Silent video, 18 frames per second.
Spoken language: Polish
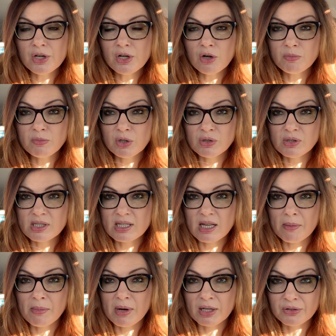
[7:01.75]
nie robiąc
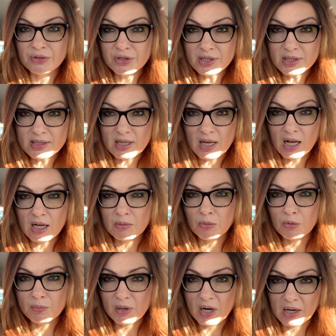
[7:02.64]
sama nic
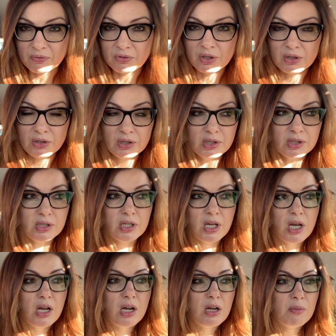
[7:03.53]
albo prawie
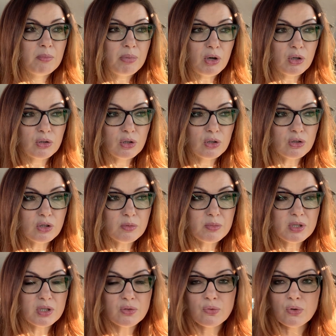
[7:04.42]
nic, po to,
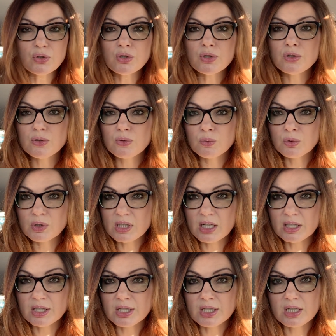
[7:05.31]
żeby stworzyć
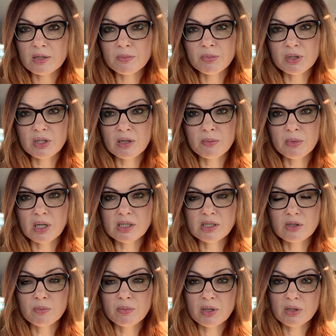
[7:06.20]
złudzenie, że epidemia
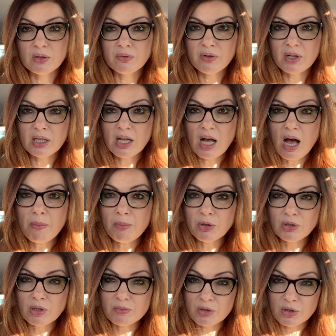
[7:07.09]
jest opanowana, a
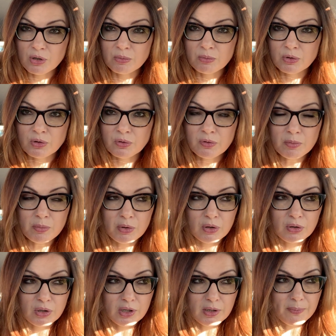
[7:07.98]
potem zrobić
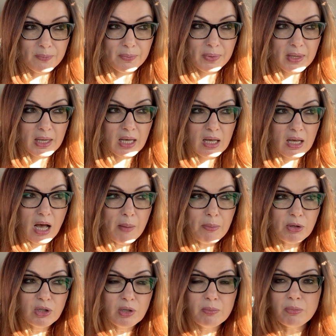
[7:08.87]
wybory,
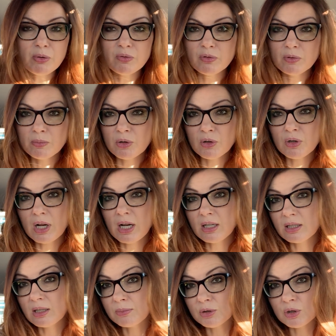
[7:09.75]
a potem po
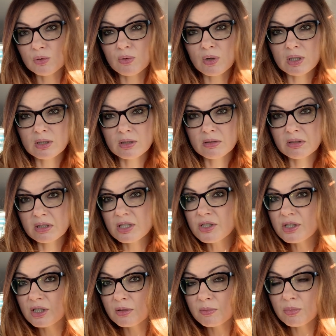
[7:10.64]
wyborach, na przykład
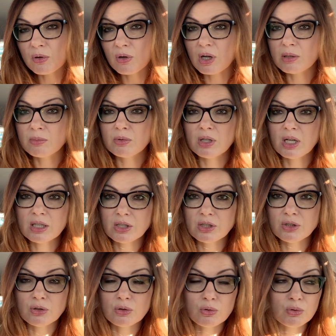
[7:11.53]
tydzień po albo
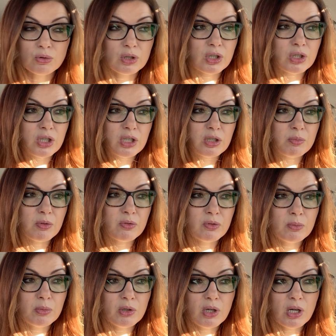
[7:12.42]
jakiś krótki czas po
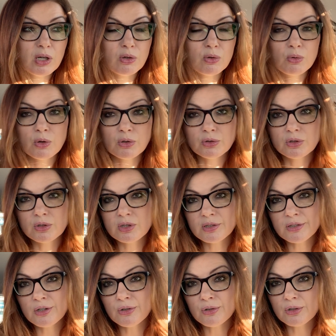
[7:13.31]
wyborach,
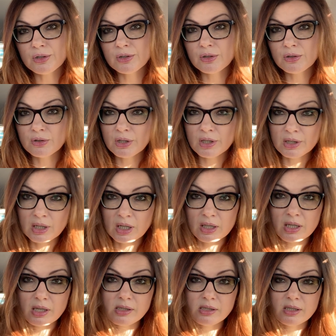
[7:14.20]
ogłosić: Sorry, no
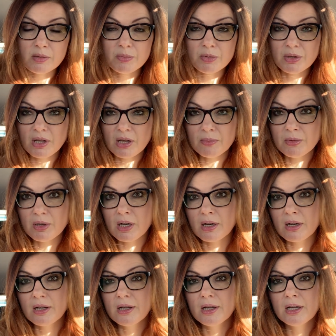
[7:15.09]
jednak jest
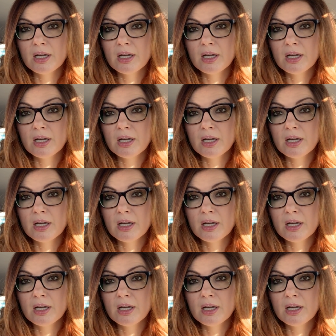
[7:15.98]
epidemia